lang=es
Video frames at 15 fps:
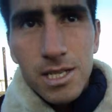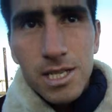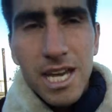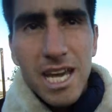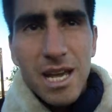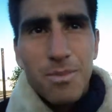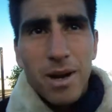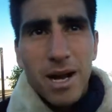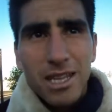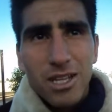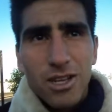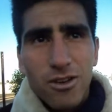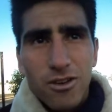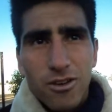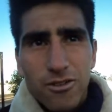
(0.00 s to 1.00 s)
Sí, el
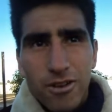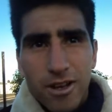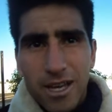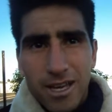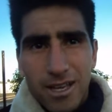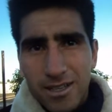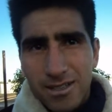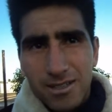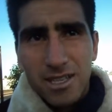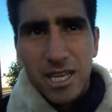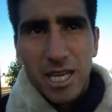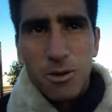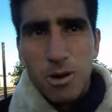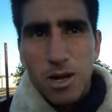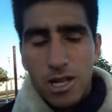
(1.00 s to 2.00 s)
partido fue
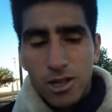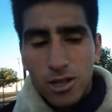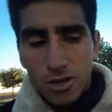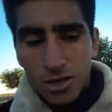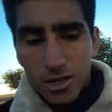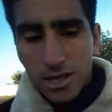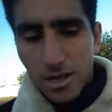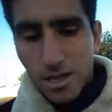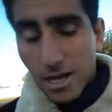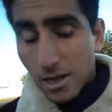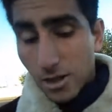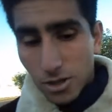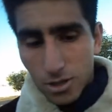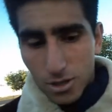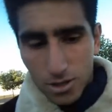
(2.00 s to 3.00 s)
igual en todo,
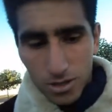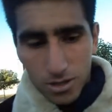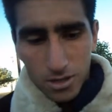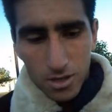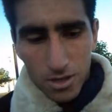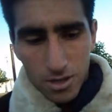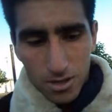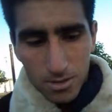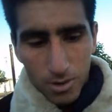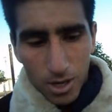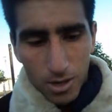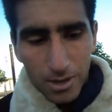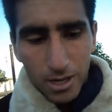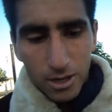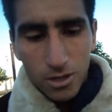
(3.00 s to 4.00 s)
en todo
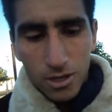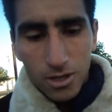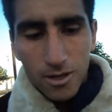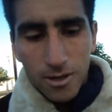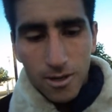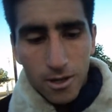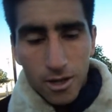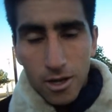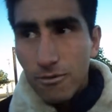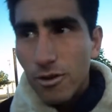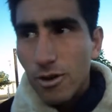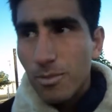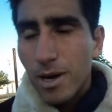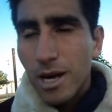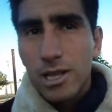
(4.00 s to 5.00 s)
momento.
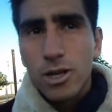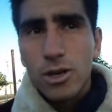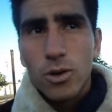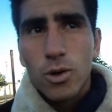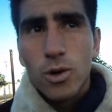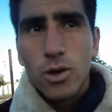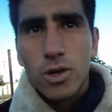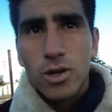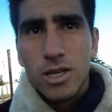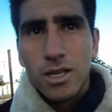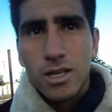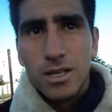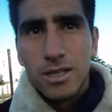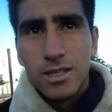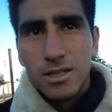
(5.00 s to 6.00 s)
Fue un partido duro
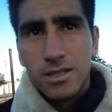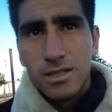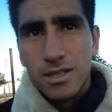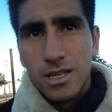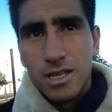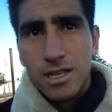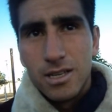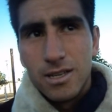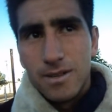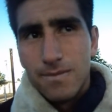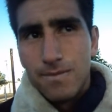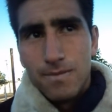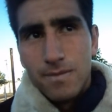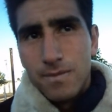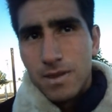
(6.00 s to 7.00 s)
y,
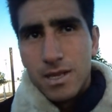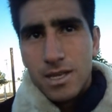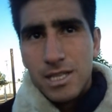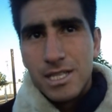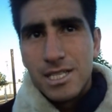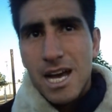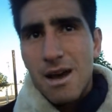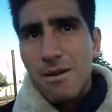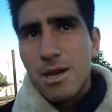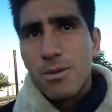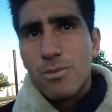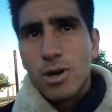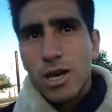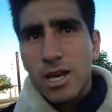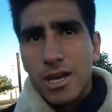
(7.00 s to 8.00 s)

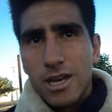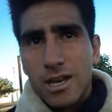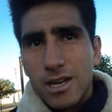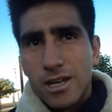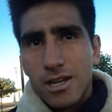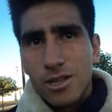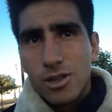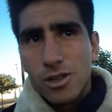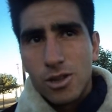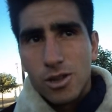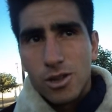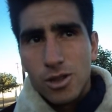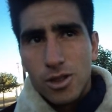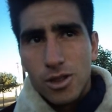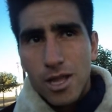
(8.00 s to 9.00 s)
sabíamos que
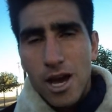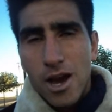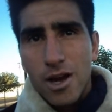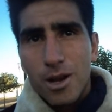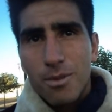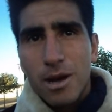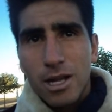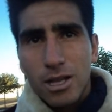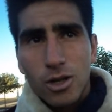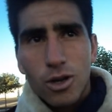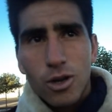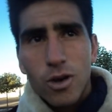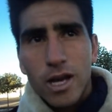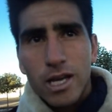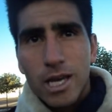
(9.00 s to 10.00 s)
de ahora en más
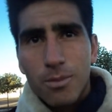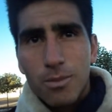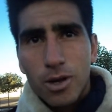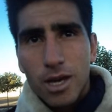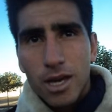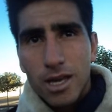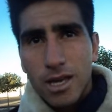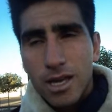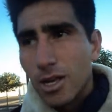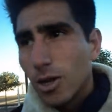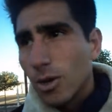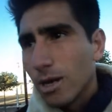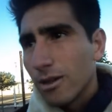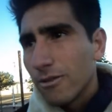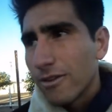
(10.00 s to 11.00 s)
todos los equipos que
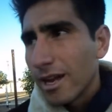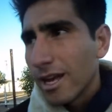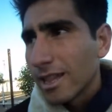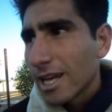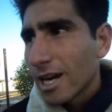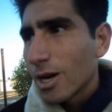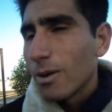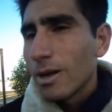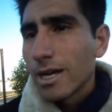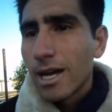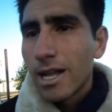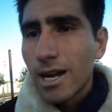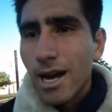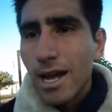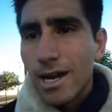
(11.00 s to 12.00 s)
nos van a enfrentar nos van a
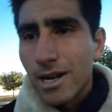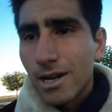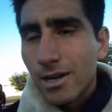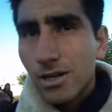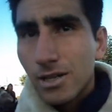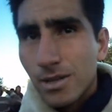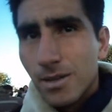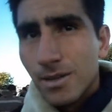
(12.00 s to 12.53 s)
querer ganar, ¿no?